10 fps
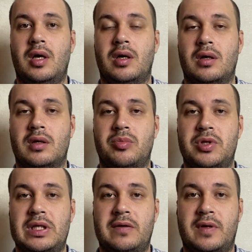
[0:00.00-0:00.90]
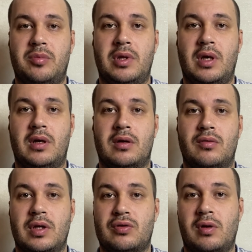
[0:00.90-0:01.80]
э, напишите в комментариях, но,
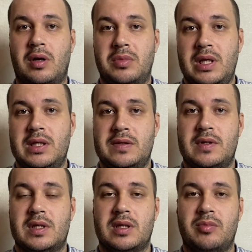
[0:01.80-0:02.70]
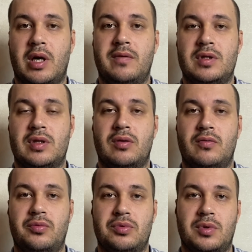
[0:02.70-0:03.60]
насколько мне известно, Добровинский, он, в
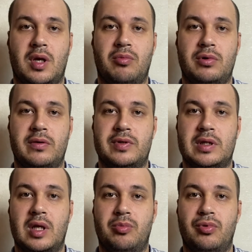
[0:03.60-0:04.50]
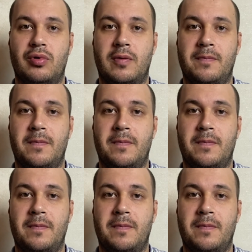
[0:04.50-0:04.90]
общем-то, работал всегда по